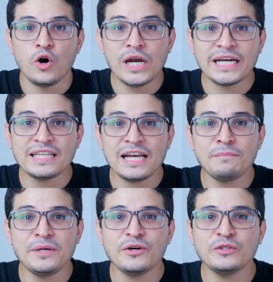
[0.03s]
Hola qué tal
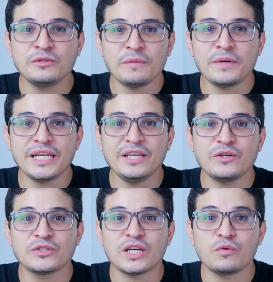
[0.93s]
amigos,
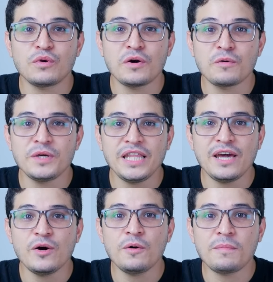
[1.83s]
bienvenidos a un nuevo
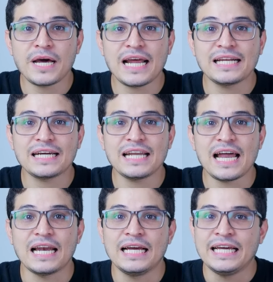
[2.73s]
video para el
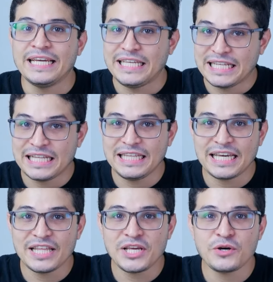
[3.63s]
canal y en el
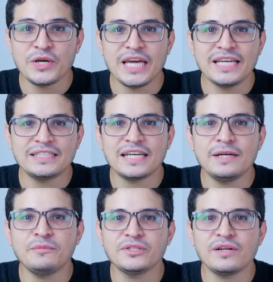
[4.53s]
día de hoy
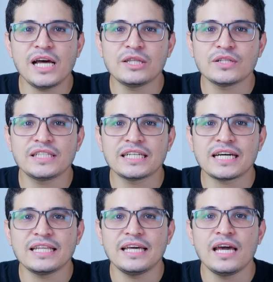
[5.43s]
estaremos hablando
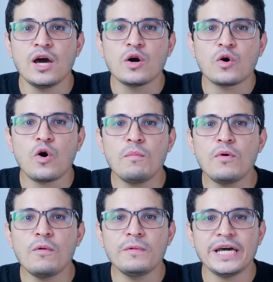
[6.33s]
acerca de
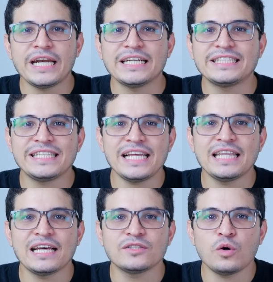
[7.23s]
cómo ver
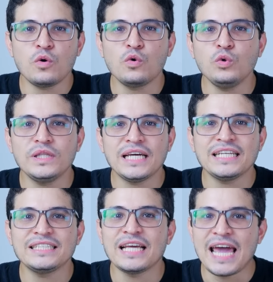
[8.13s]
celdas
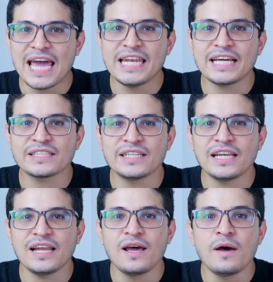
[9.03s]
ocultas en
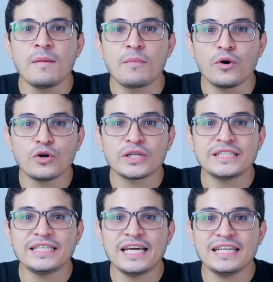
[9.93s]
Excel. Por lo que
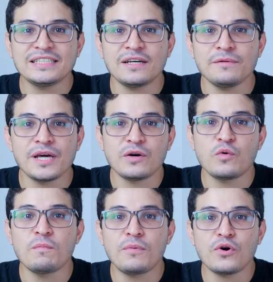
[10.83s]
si quieres saber
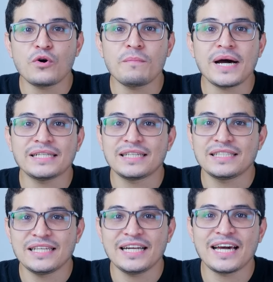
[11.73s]
un poco más
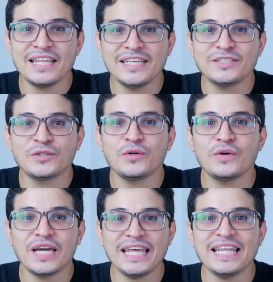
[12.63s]
acerca de
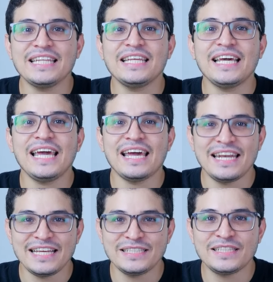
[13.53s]
esto, quédate
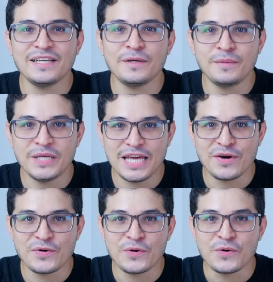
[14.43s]
en este
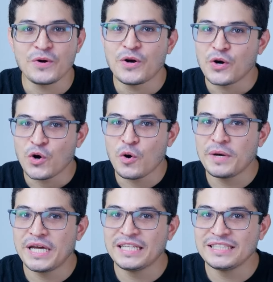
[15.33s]
video.
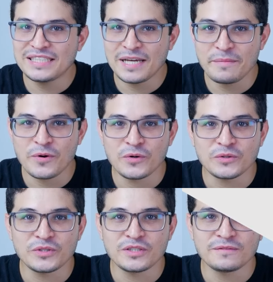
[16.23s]
Comencemos.